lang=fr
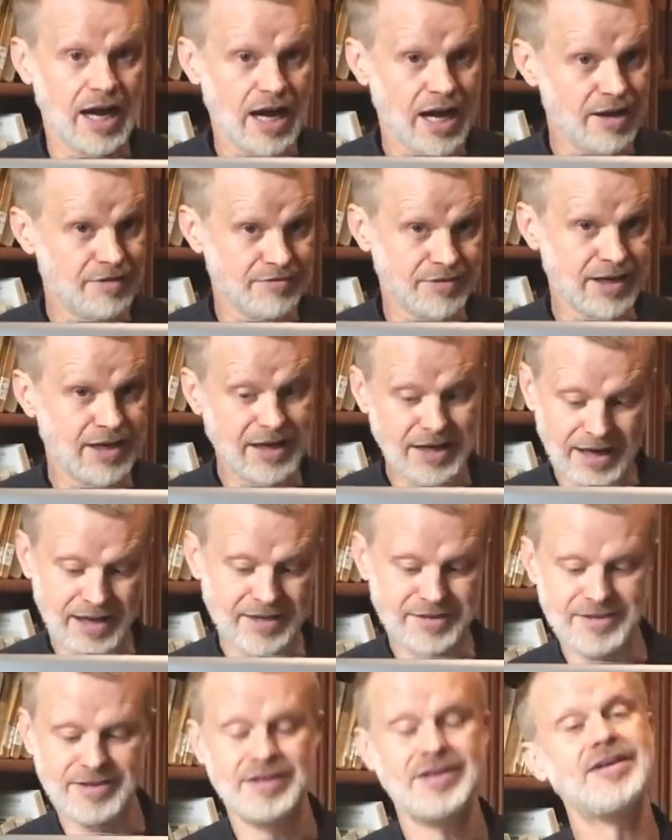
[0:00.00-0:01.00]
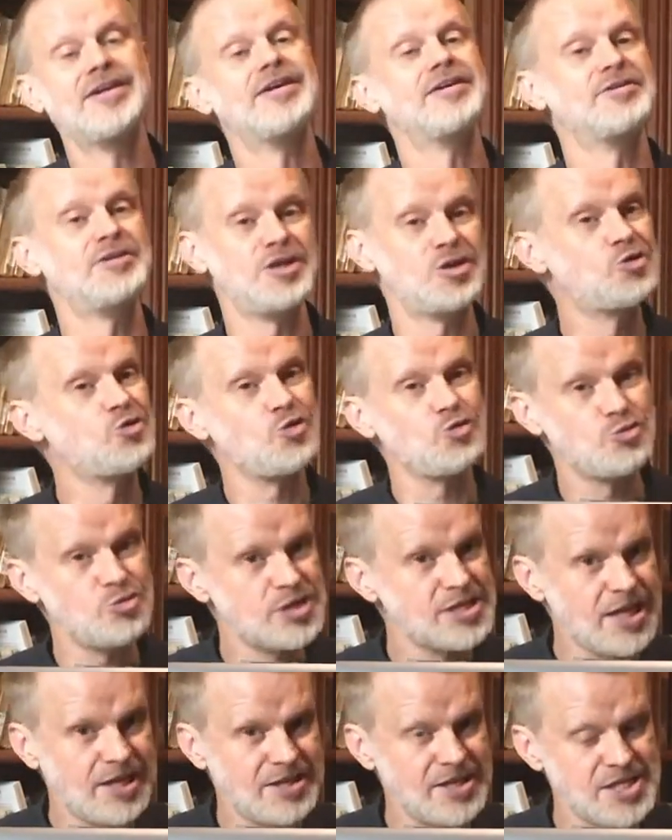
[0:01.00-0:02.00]
avec l'aide des dons du
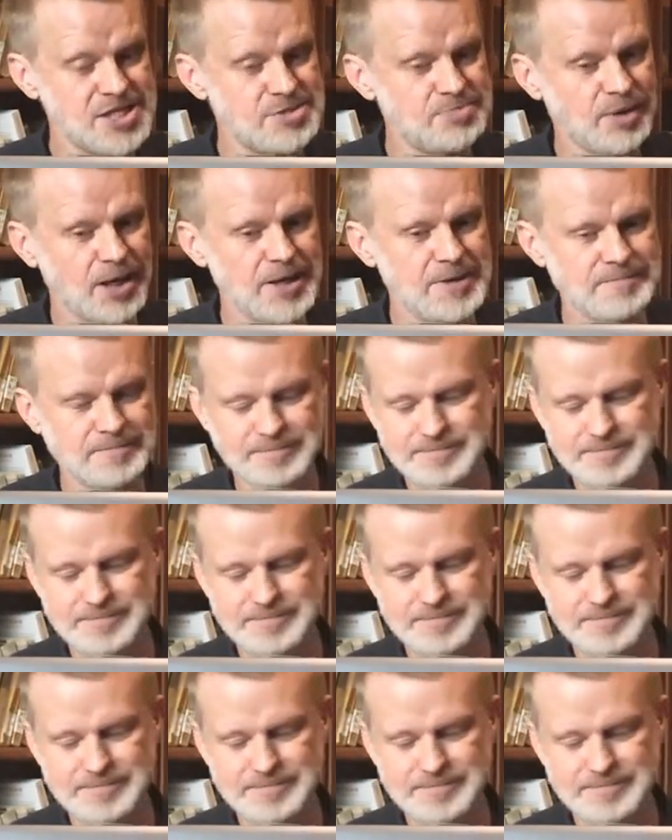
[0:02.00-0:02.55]
Saint-Esprit.